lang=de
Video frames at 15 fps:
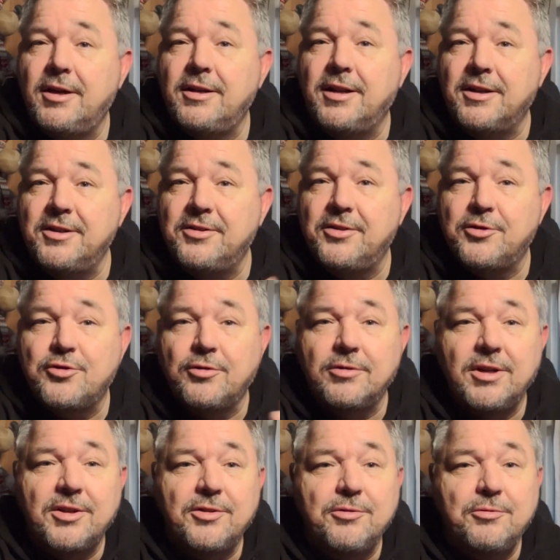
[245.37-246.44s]
dann ist es
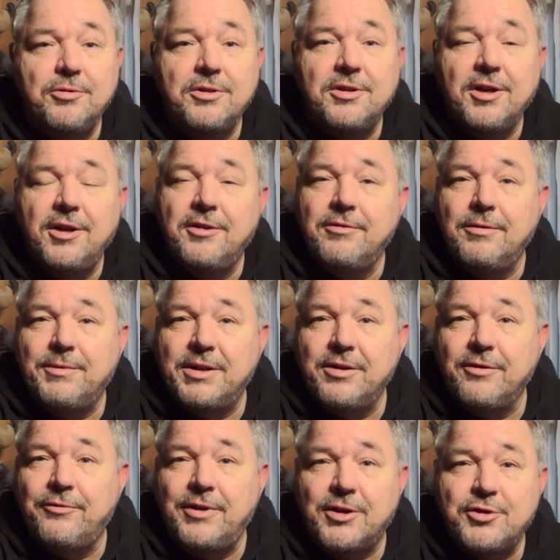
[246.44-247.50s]
schon ganz gut, wenn man
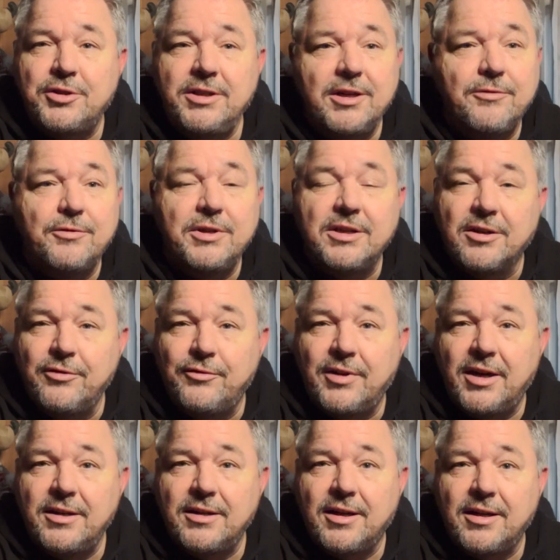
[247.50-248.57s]
eine Flasche irgendwo in
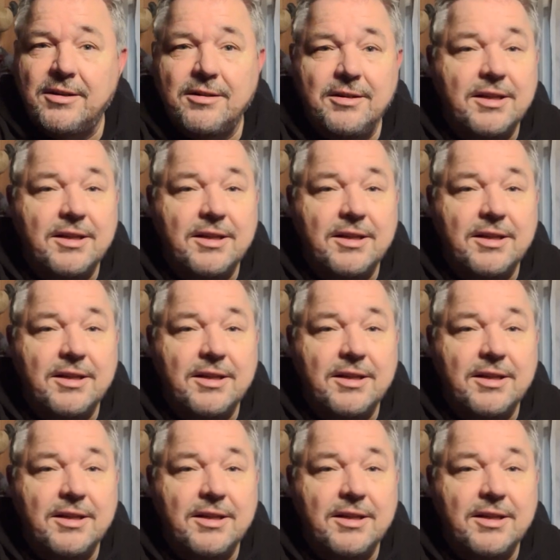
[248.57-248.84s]
Griffweite hat,